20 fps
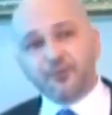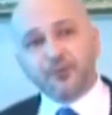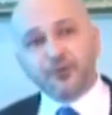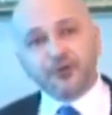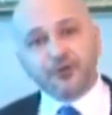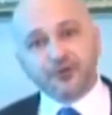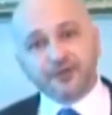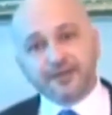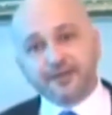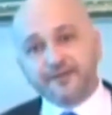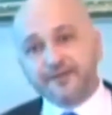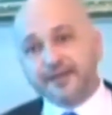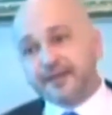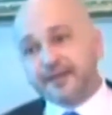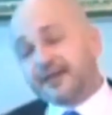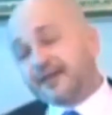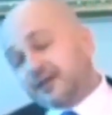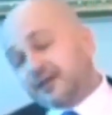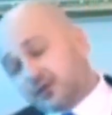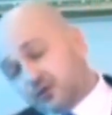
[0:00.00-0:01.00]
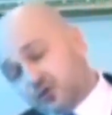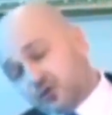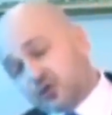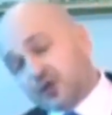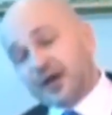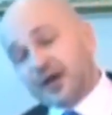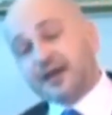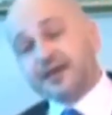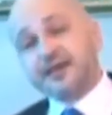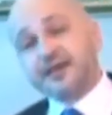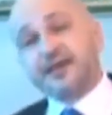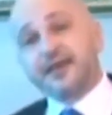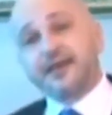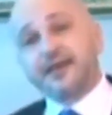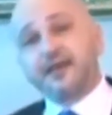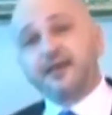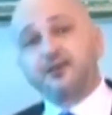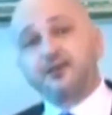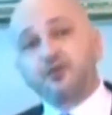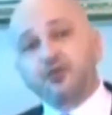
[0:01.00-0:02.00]
bu boyutta ve şu
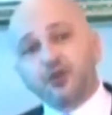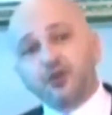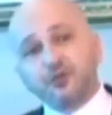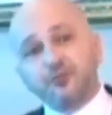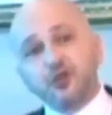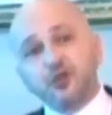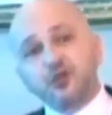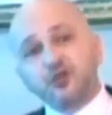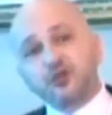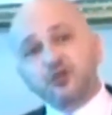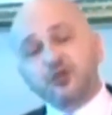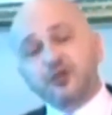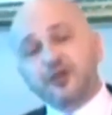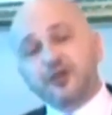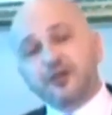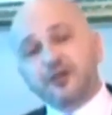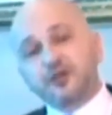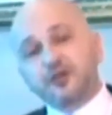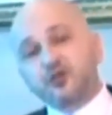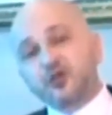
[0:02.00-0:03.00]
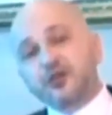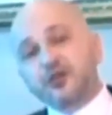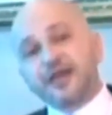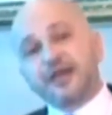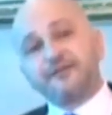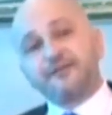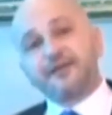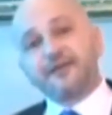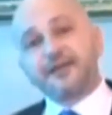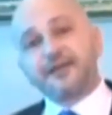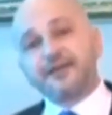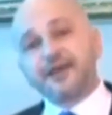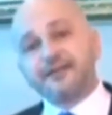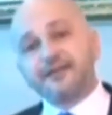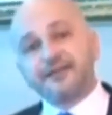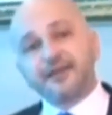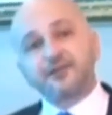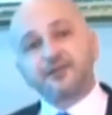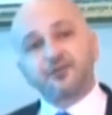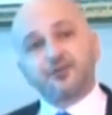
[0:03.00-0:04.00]
anki günümüz e, sonar ve
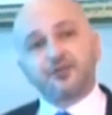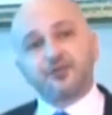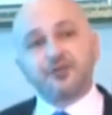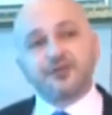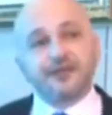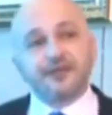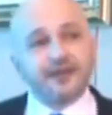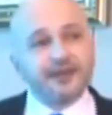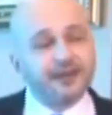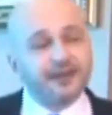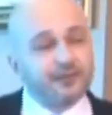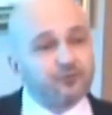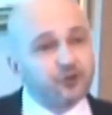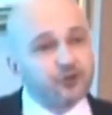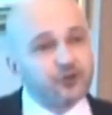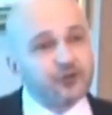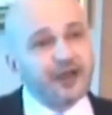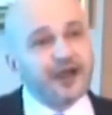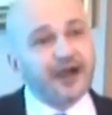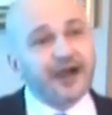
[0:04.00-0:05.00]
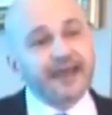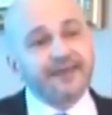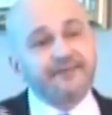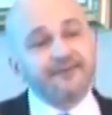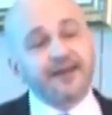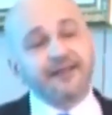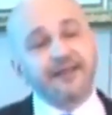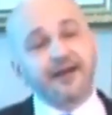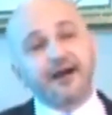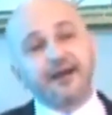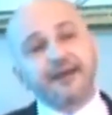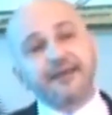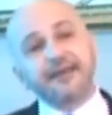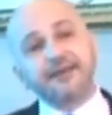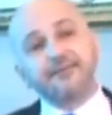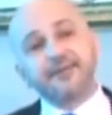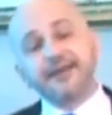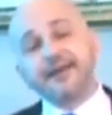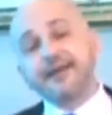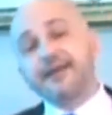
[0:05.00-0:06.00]
radar teknolojileri bunun hayvan
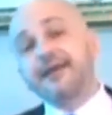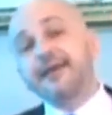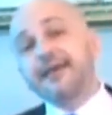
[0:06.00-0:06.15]
ayrımını